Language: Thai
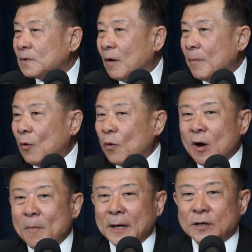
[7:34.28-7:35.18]
ก็ไม่รู้
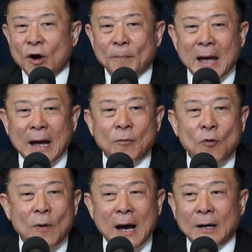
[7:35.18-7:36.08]
เขาไม่ชอบหน้า
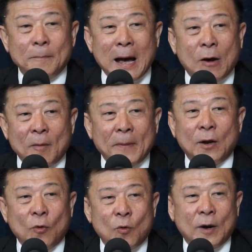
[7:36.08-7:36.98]
ผู้ว่าหรือเปล่าก็ไม่
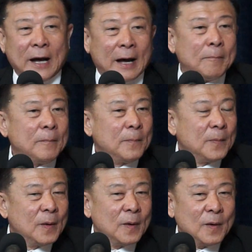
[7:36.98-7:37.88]
รู้นะครับ
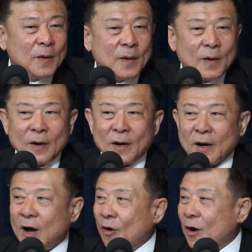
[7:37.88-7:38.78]

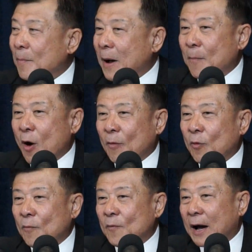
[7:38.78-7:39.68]
เขาก็มาบอก
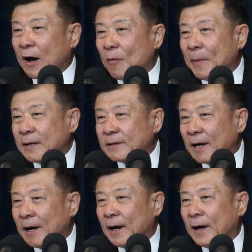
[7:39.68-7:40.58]
ผมว่าเขาไปเจ
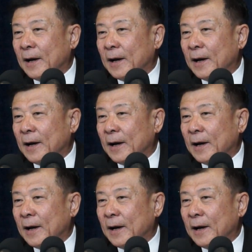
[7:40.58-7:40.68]
อ